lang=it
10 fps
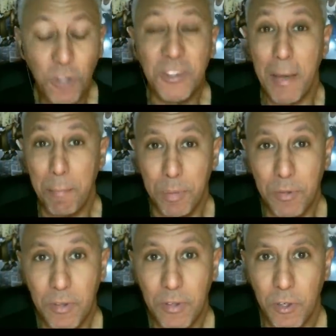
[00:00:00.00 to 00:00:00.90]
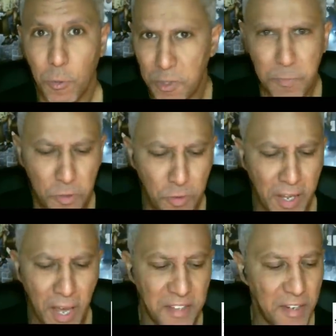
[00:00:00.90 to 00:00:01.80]
Col tempo, come
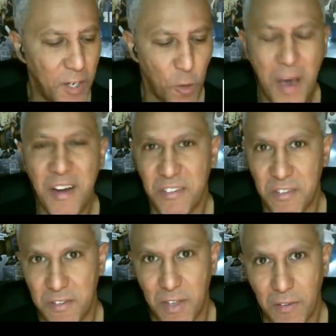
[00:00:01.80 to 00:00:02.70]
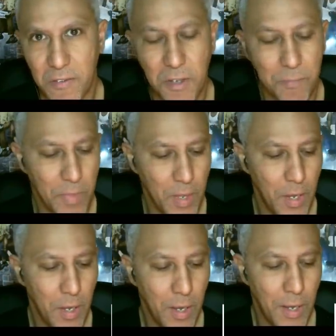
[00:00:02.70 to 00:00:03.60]
spesso accade nelle umane esistenze,
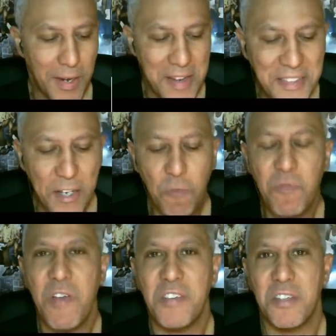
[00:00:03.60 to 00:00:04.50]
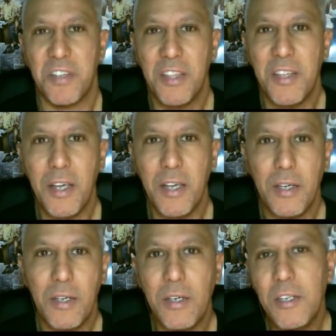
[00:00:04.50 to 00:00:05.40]
la lieta convivenza tra i tre
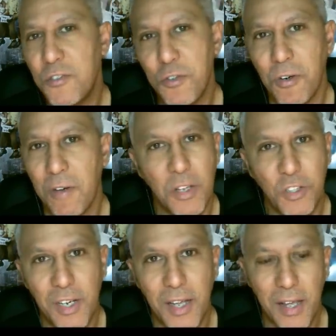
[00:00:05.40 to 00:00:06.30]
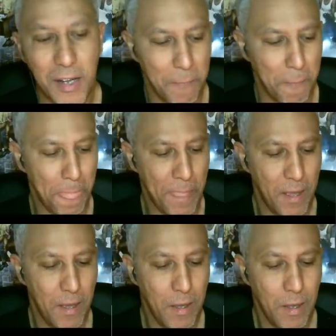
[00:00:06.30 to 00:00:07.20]
iniziò a vacillare,
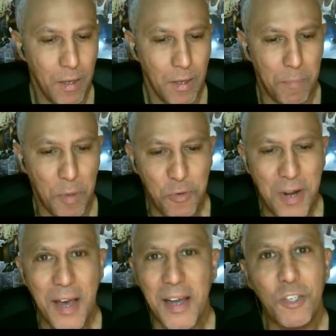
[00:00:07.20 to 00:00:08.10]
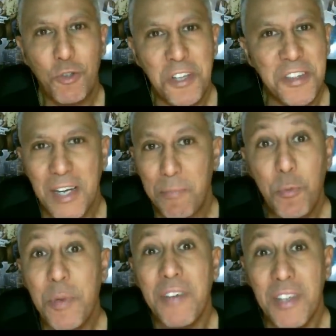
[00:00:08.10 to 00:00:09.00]
per una ragione tra le
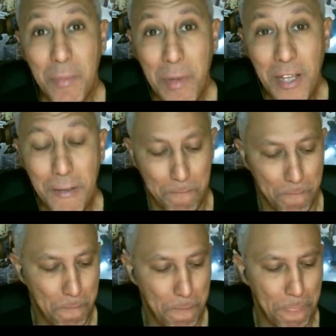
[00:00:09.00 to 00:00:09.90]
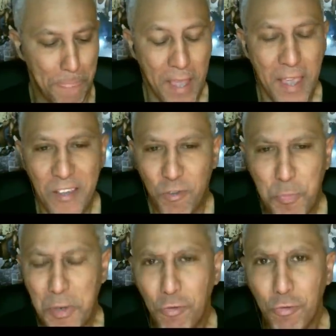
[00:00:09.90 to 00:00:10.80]
più prevedibili,
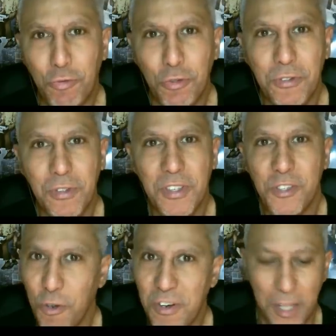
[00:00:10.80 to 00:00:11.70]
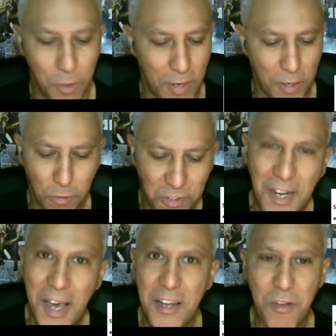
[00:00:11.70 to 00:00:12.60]
soprattutto eh, scorrendo al
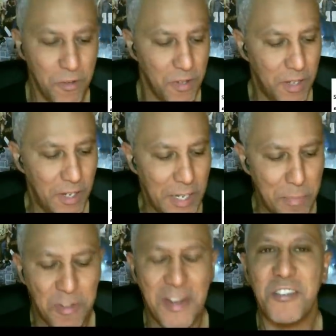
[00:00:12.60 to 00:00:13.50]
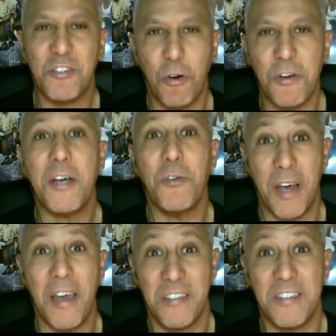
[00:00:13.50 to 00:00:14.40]
contrario il libro della storia
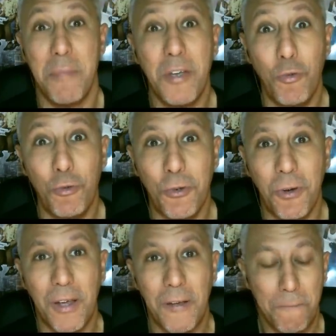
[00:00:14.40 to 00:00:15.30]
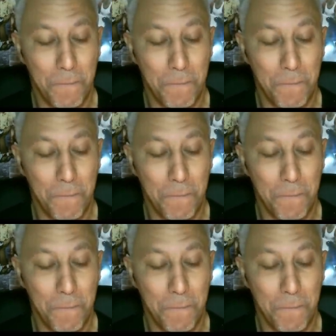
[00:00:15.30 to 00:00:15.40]
con la S maiuscola.